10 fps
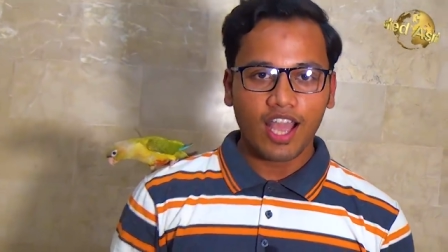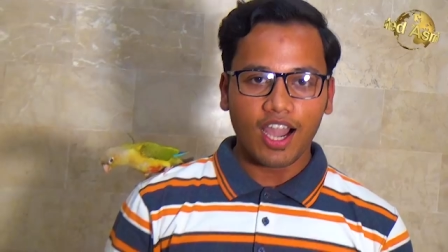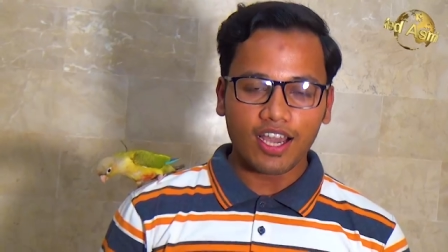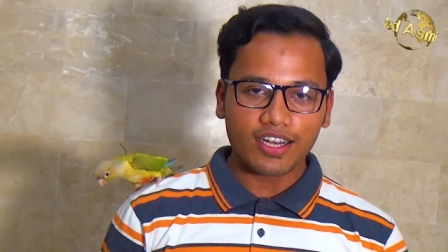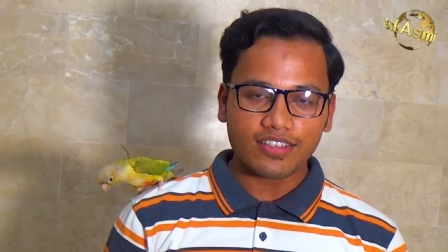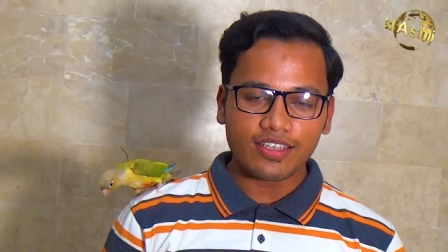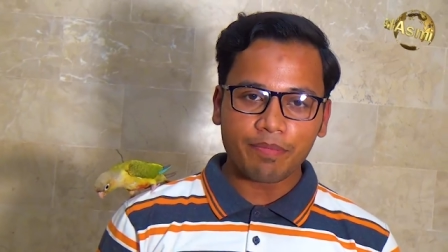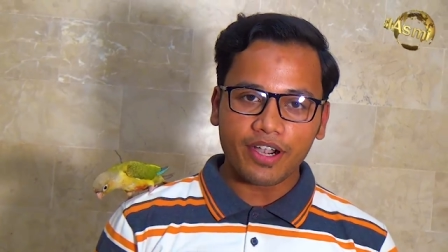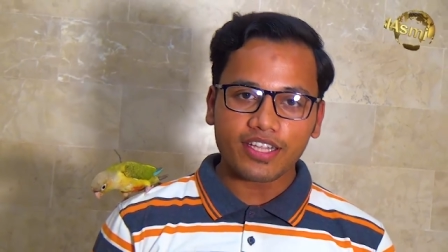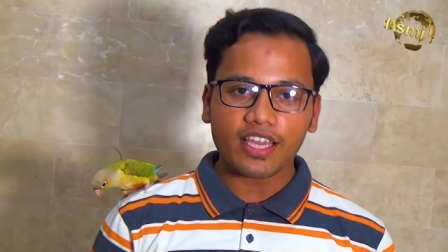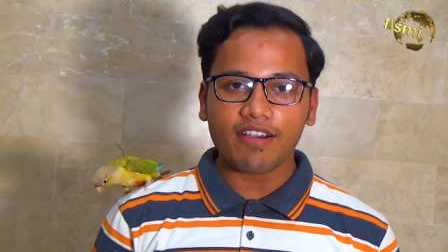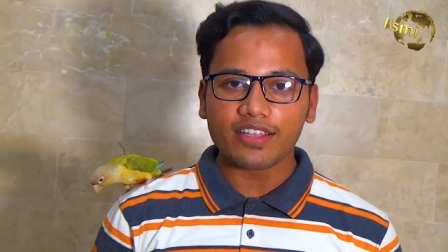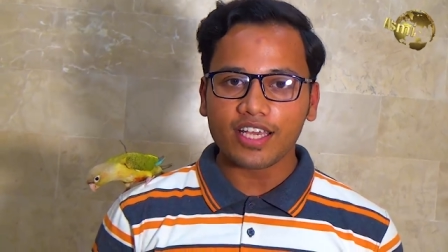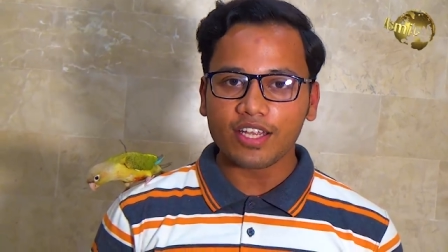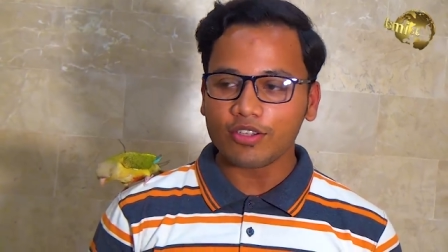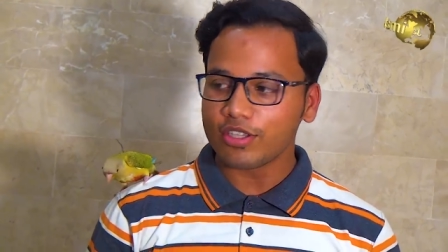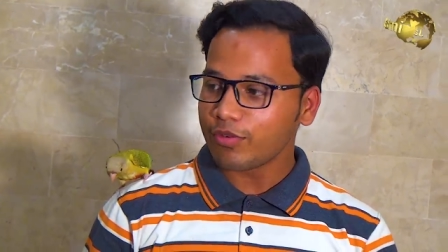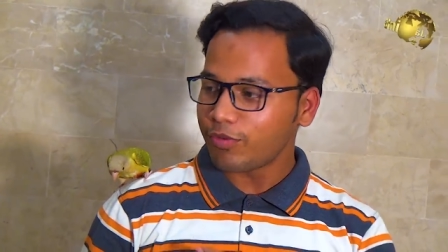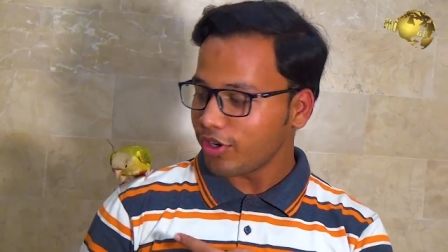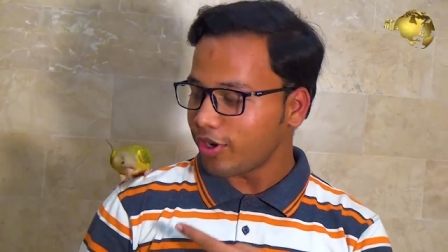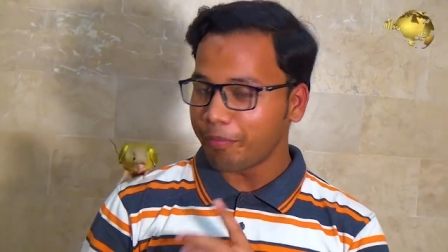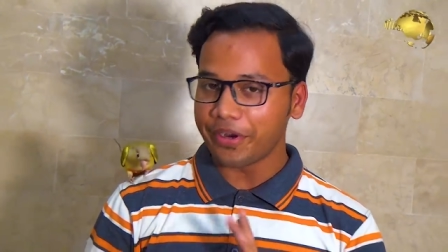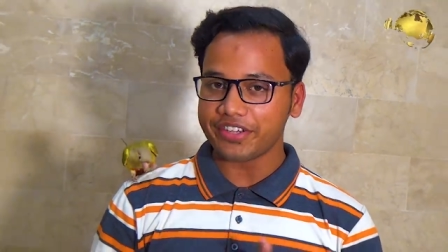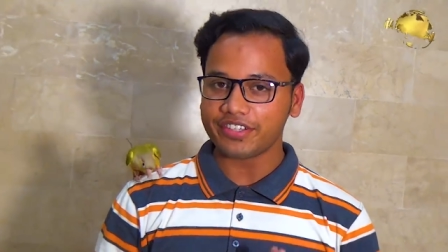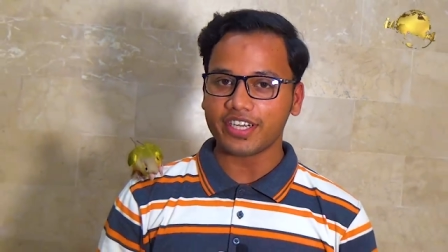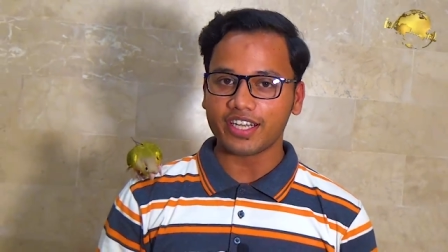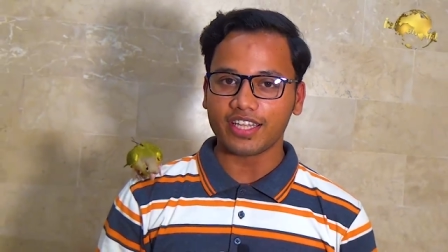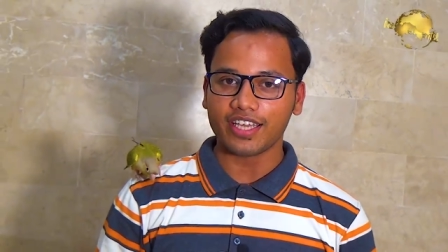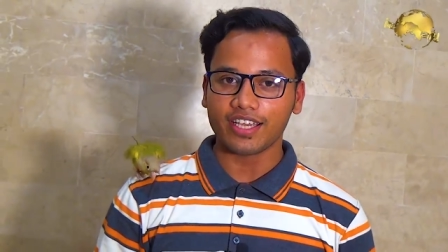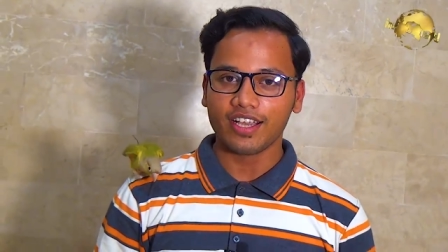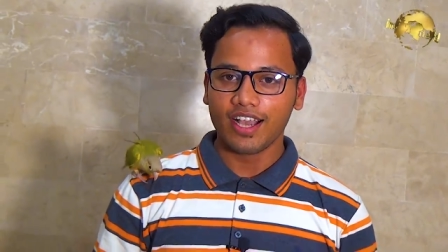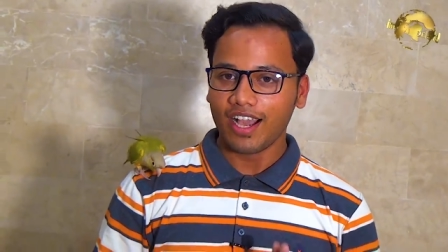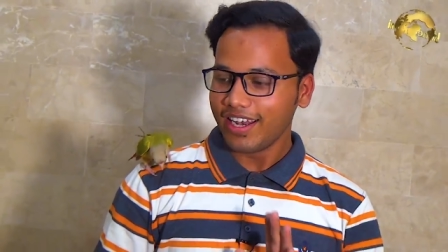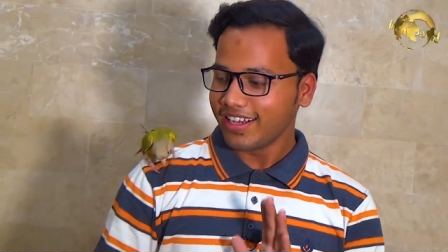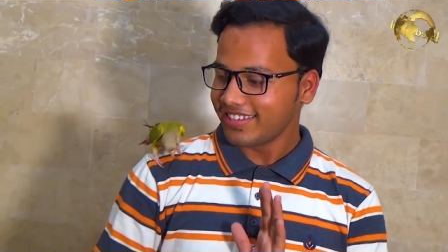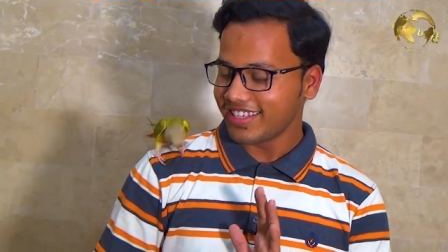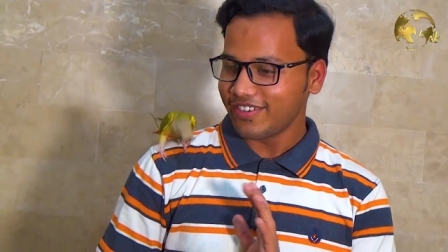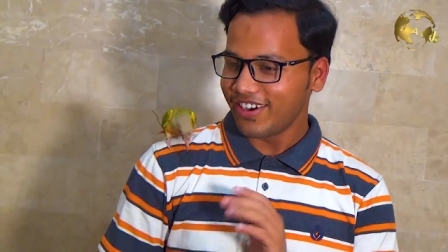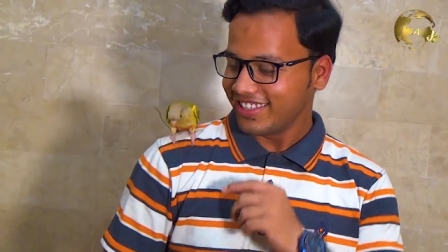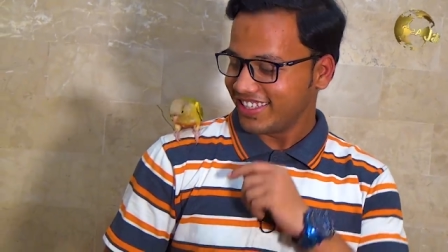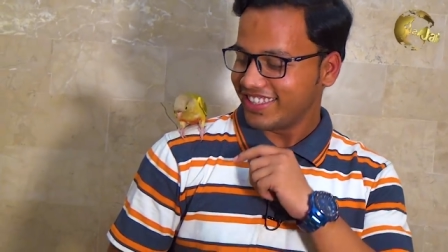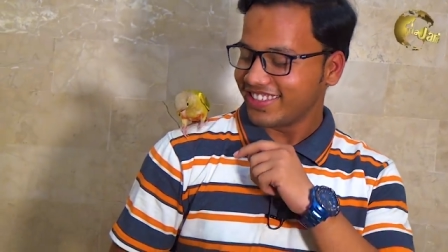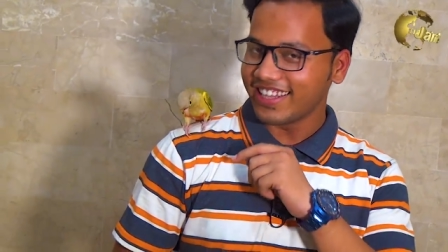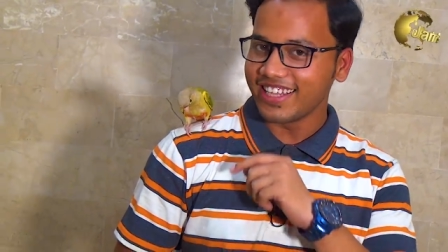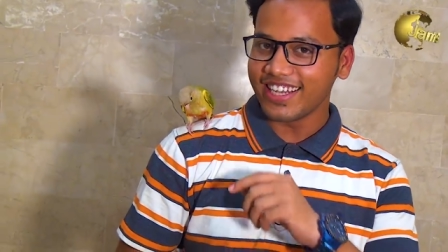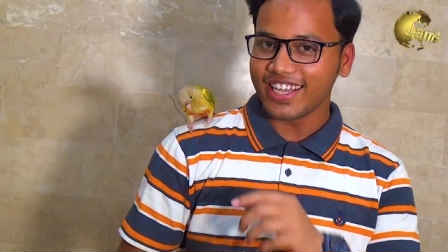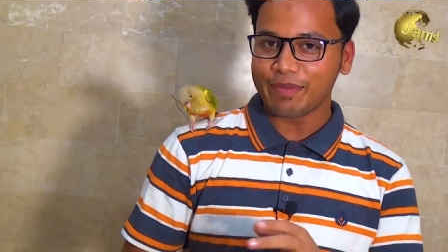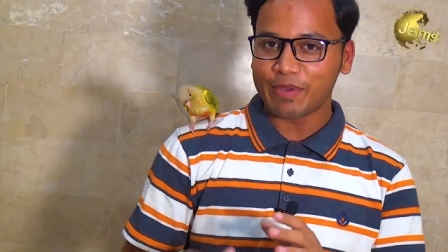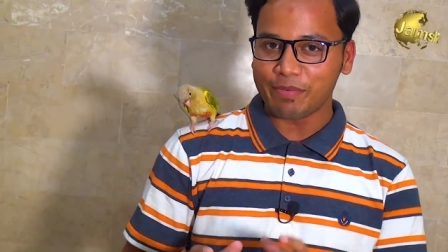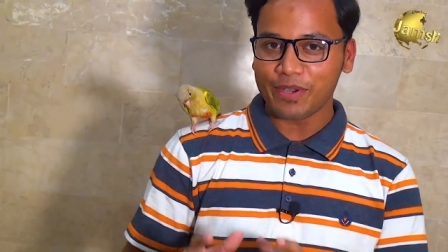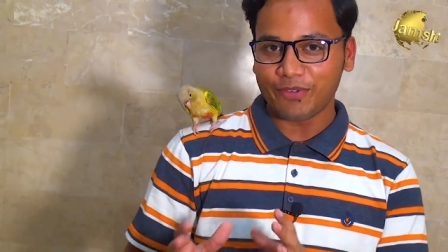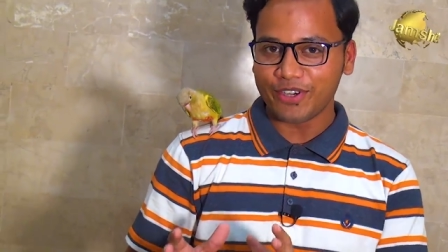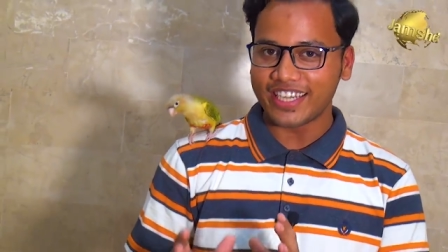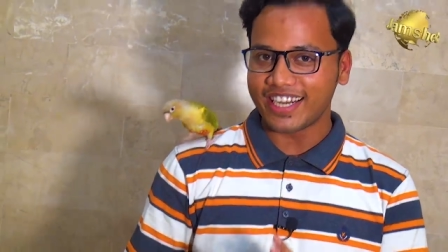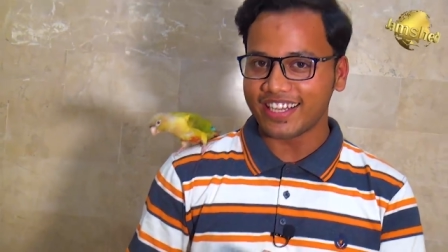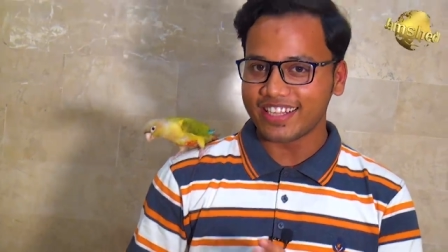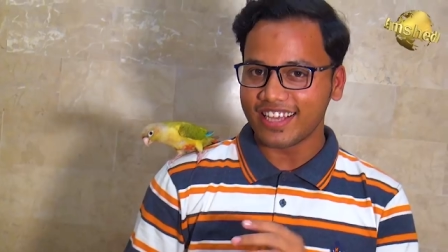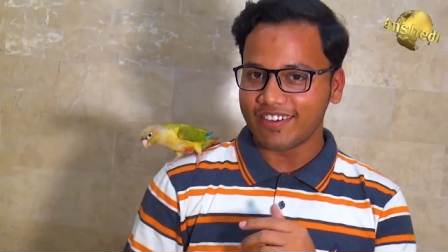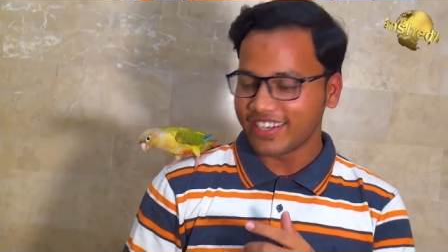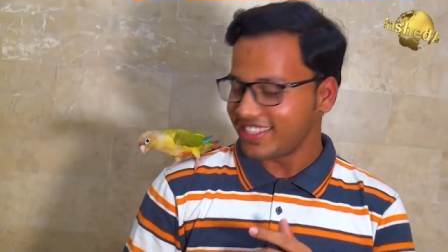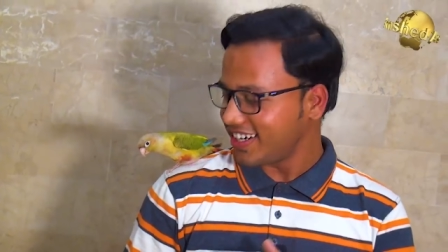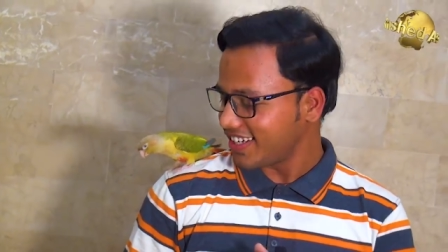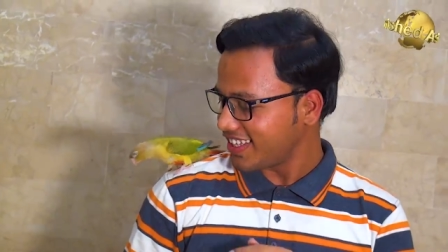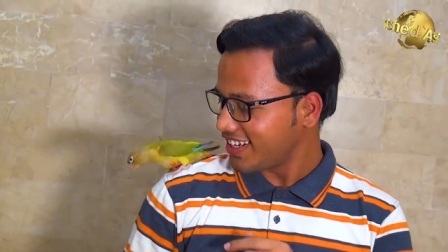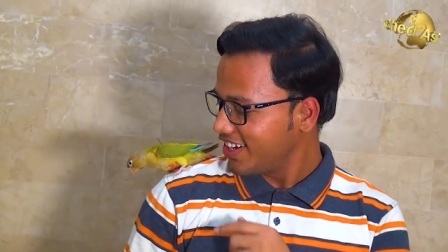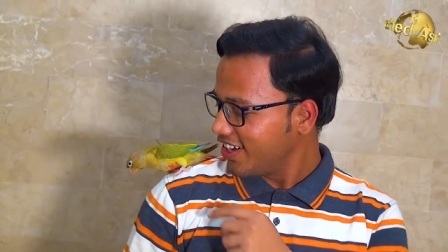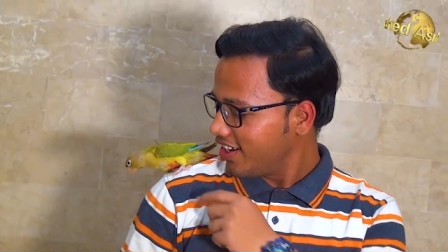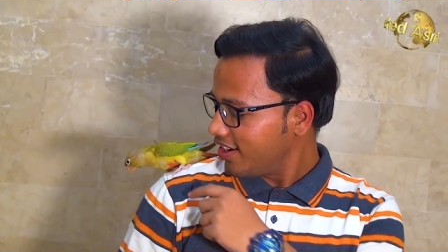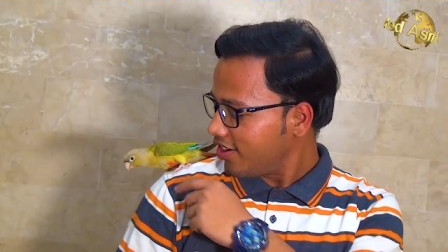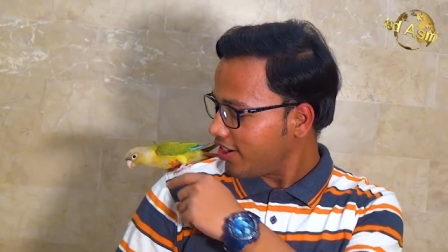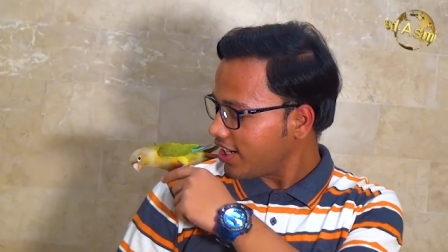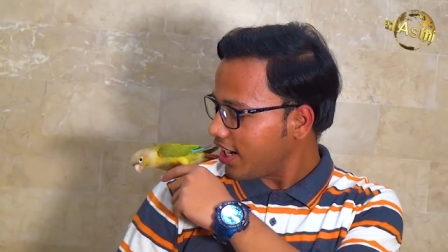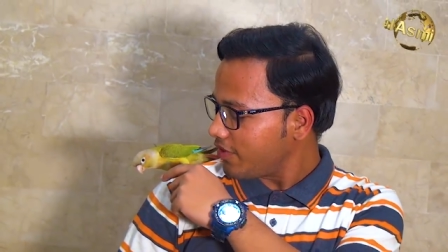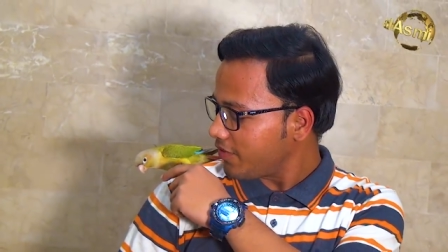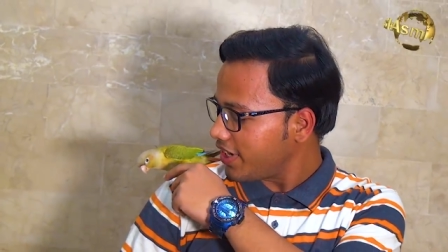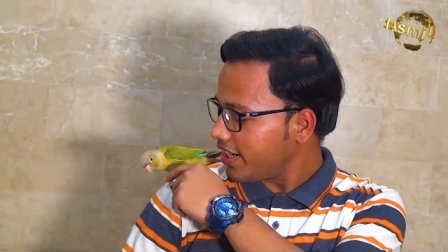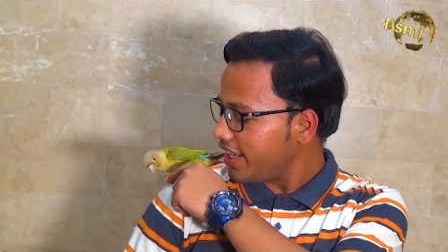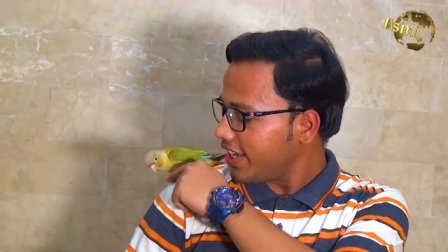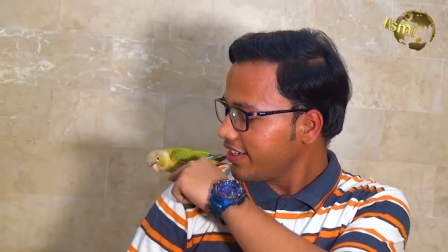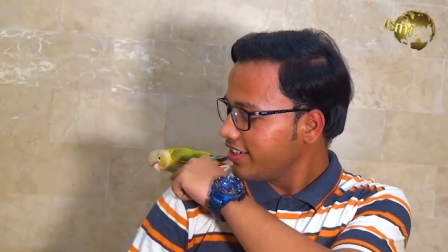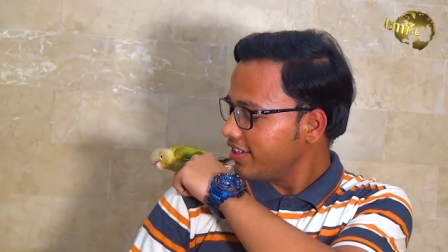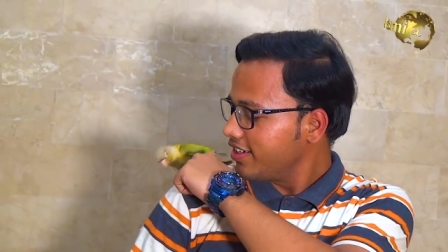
अगर किसी बर्ड की आवाज़ आ रही होती है तो फुल कंपटीशन करता ही है हालांकि इसकी आवाज़ इतनी ज़्यादा नहीं लेकिन फिर भी ये फुल टक्कर देता है आवाज़ें करता है और ये काफ़ी फ्रेंडली है